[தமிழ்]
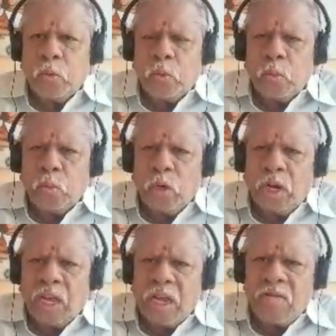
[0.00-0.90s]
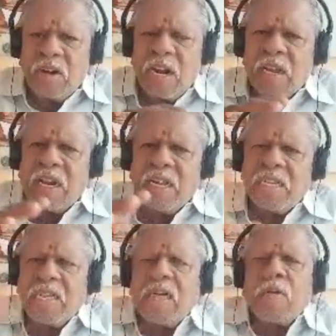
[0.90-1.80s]
உலக வழக்கில் சென்று
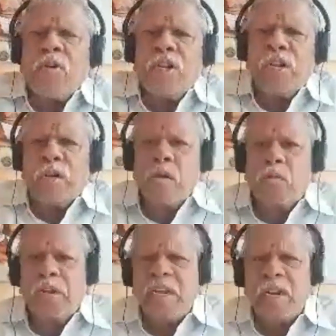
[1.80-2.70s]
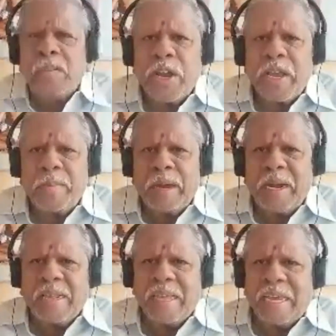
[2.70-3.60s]
கொண்டிருக்கக்கூடிய நம்ம நம்முடைய
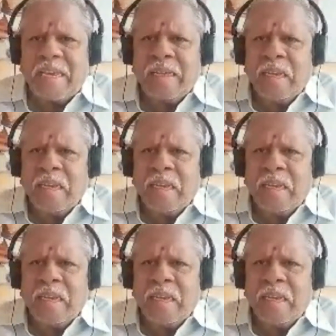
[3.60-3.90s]
மனதை